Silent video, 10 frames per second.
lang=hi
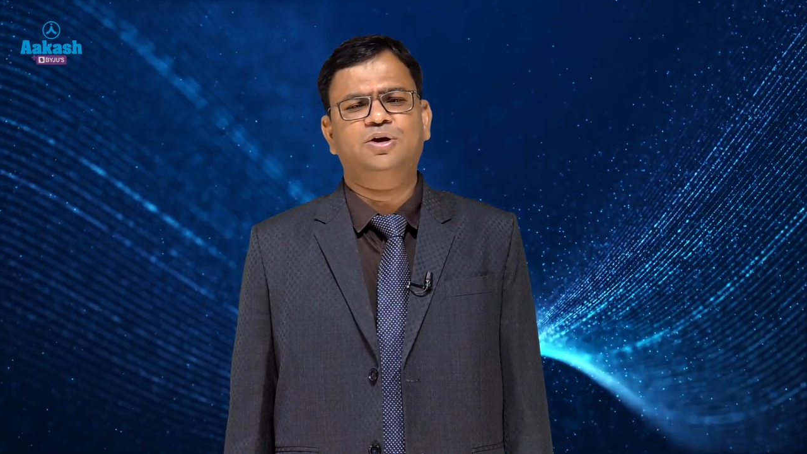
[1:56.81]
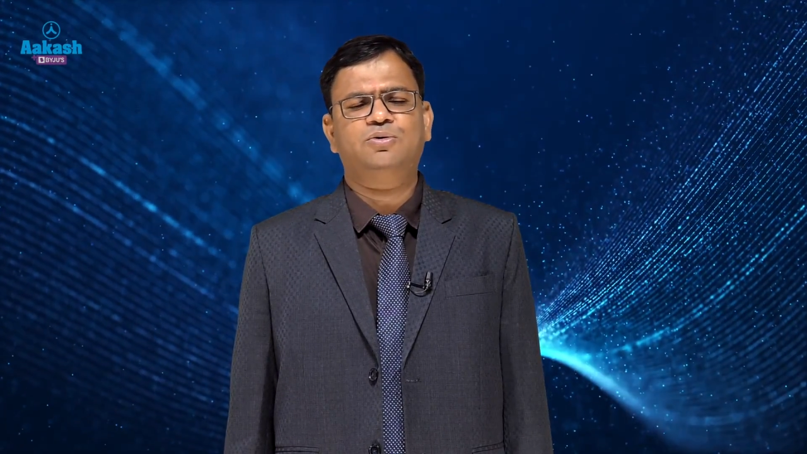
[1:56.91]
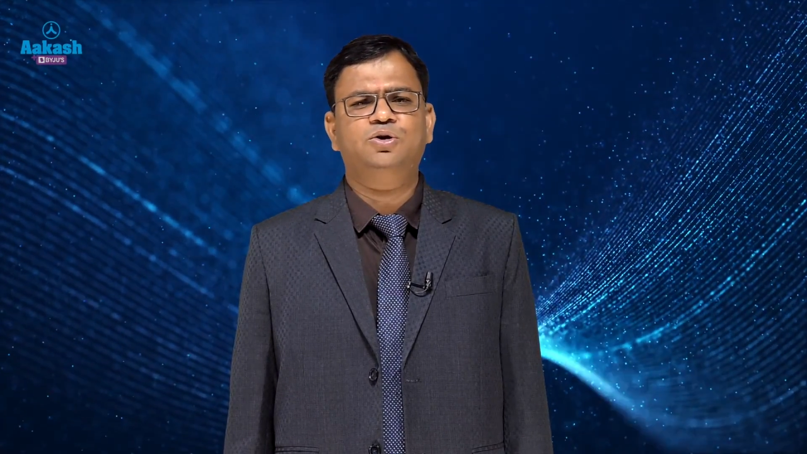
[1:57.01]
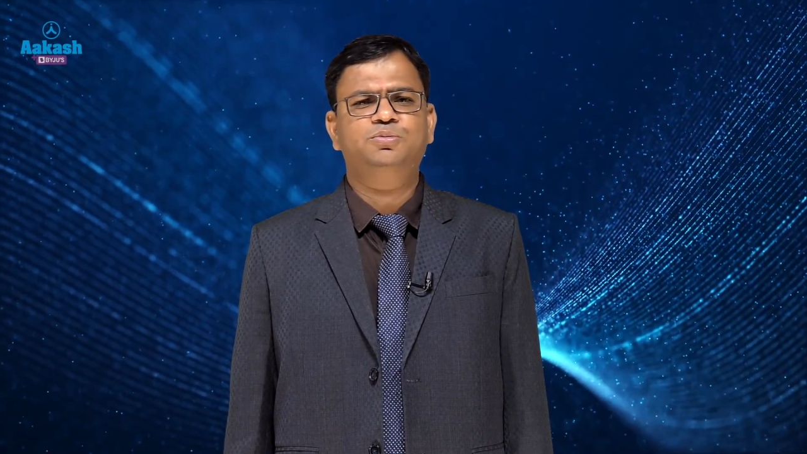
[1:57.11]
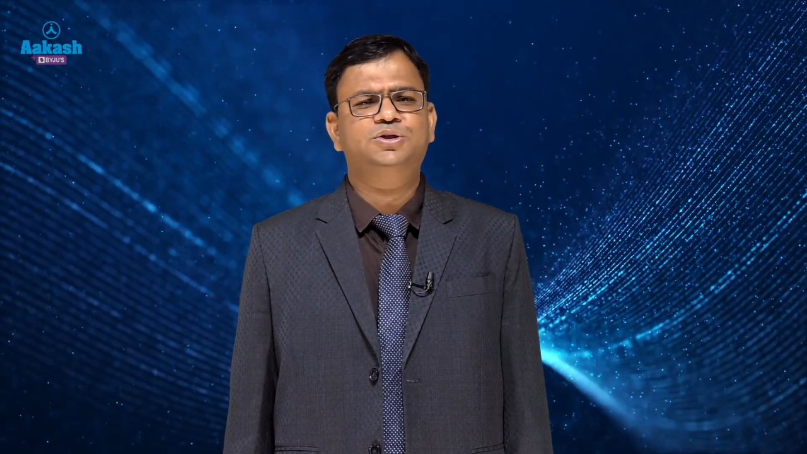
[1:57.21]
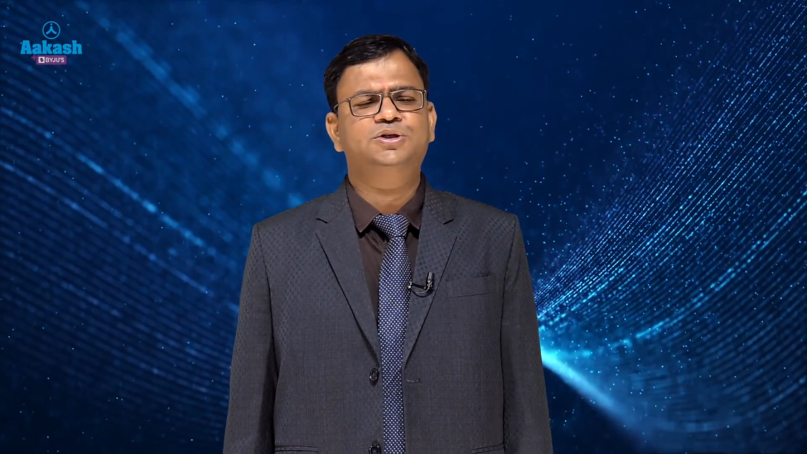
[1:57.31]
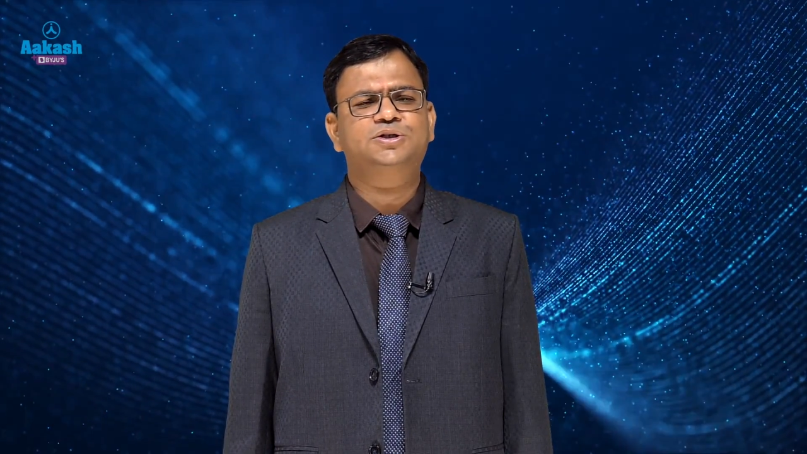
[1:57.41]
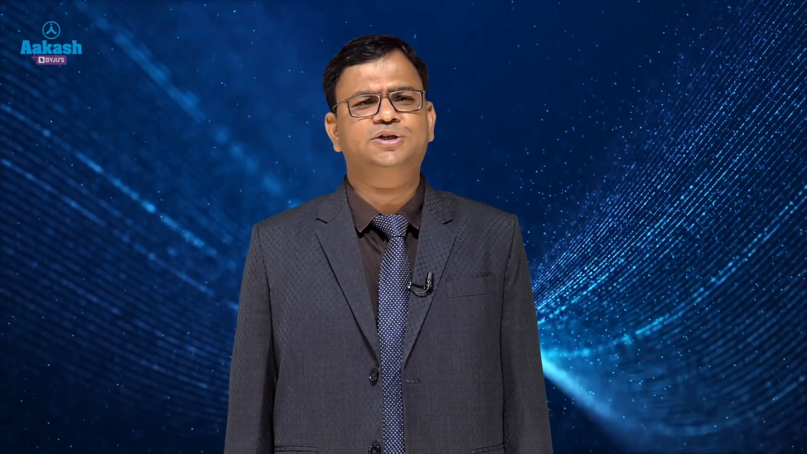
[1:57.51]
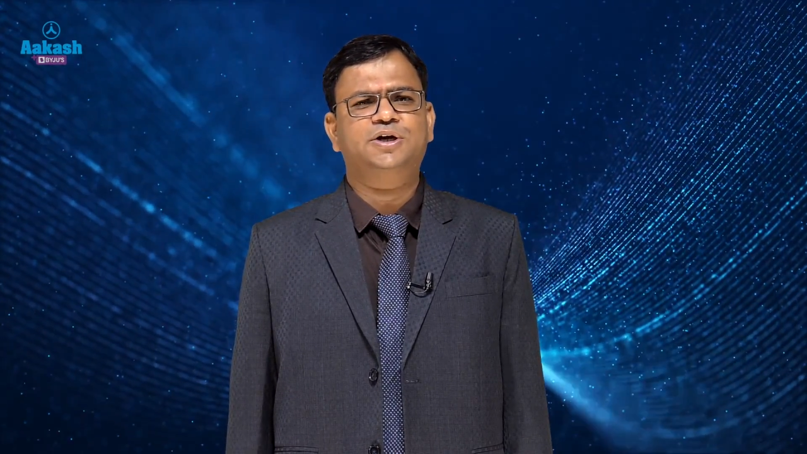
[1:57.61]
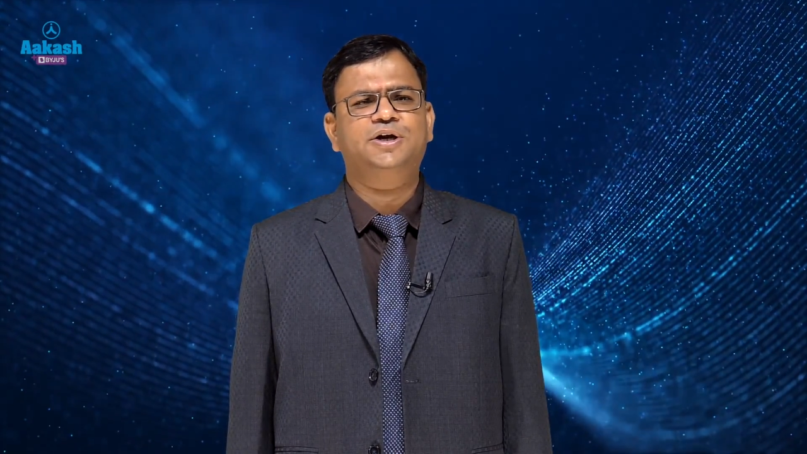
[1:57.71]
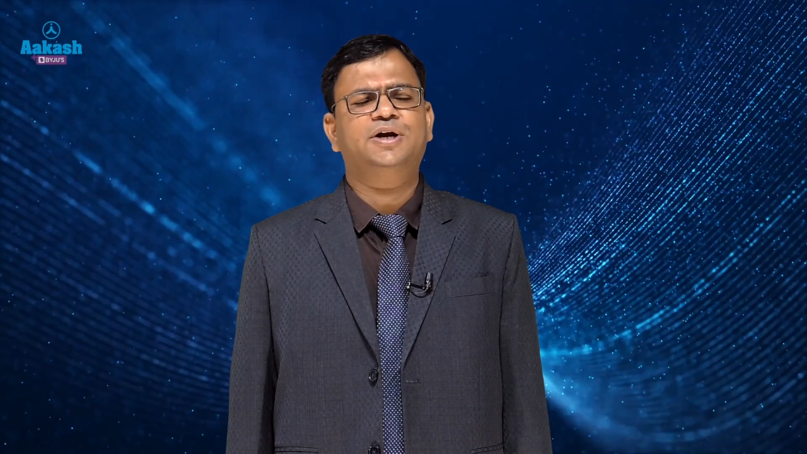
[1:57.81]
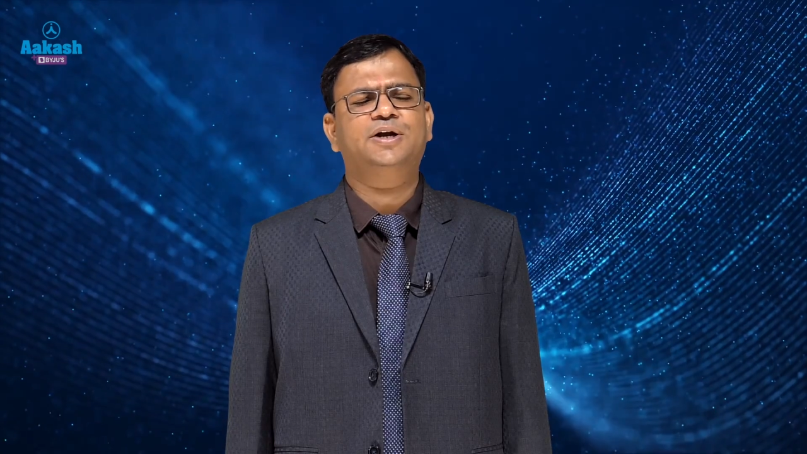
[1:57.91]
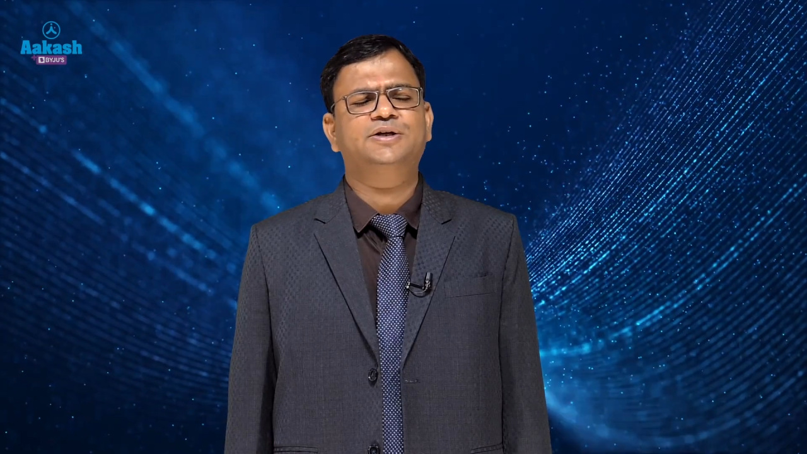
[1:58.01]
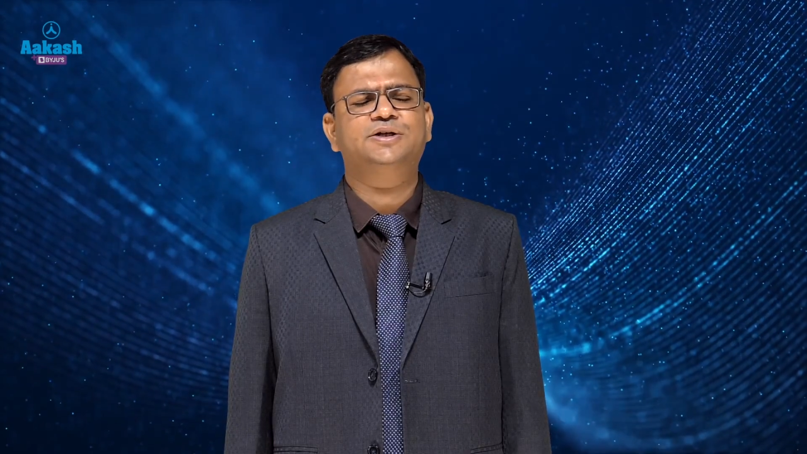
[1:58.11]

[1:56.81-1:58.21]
की कोई भी चीज़ें शेयर नहीं करें